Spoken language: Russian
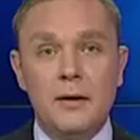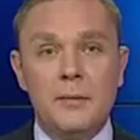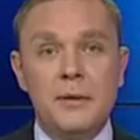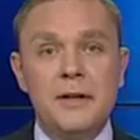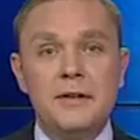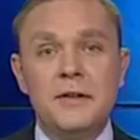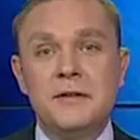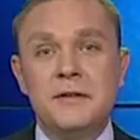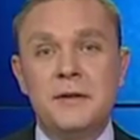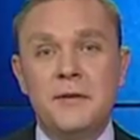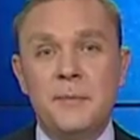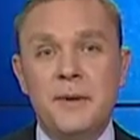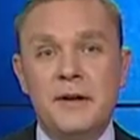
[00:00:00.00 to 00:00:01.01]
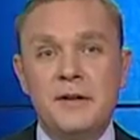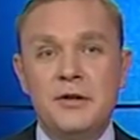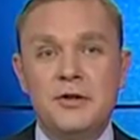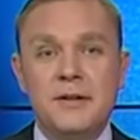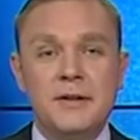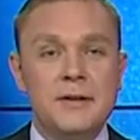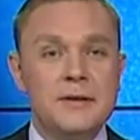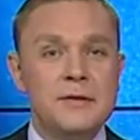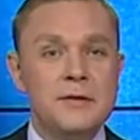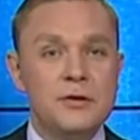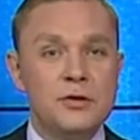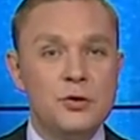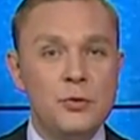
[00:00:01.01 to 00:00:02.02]
Полярная сова по кличке
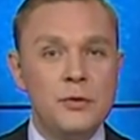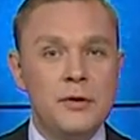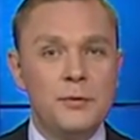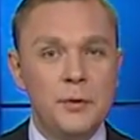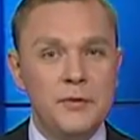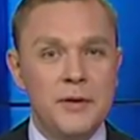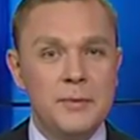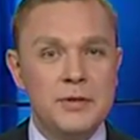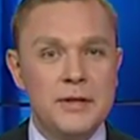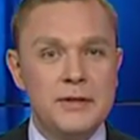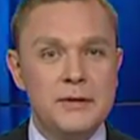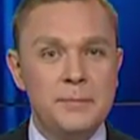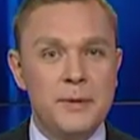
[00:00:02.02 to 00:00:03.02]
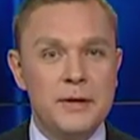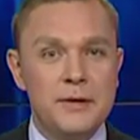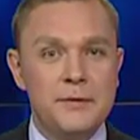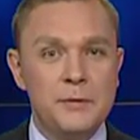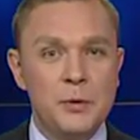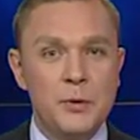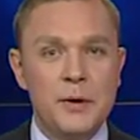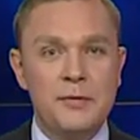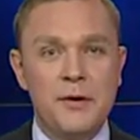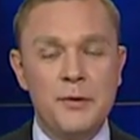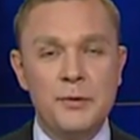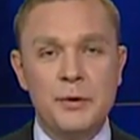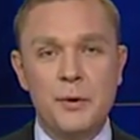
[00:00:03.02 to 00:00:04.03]
Снежок – новый обитатель парка
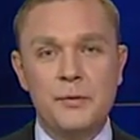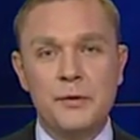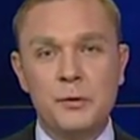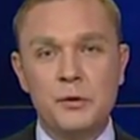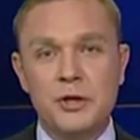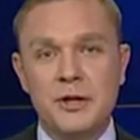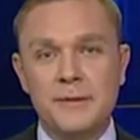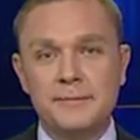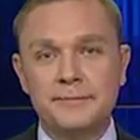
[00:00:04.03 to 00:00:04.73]
флоры и фауны Роев ручей.